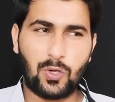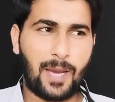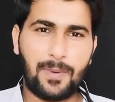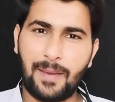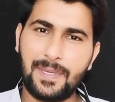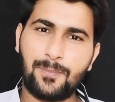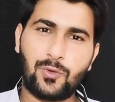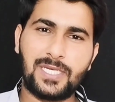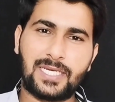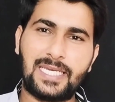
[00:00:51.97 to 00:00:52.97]
तो आप हमें
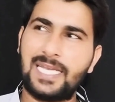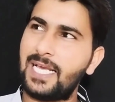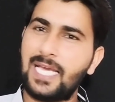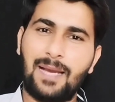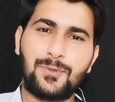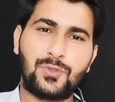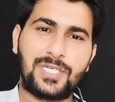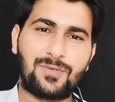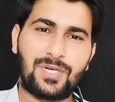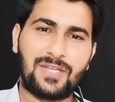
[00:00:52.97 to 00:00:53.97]
पूरा यकीन है कि आप
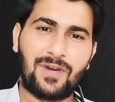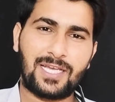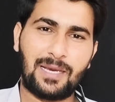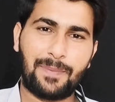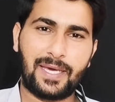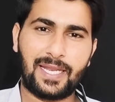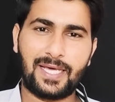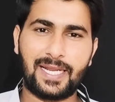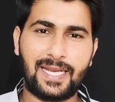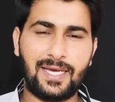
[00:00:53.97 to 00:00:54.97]
जो टी ट्वेंटी वर्ल्ड कप आ
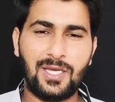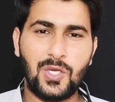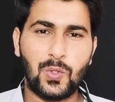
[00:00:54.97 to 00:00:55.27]
रहा है ना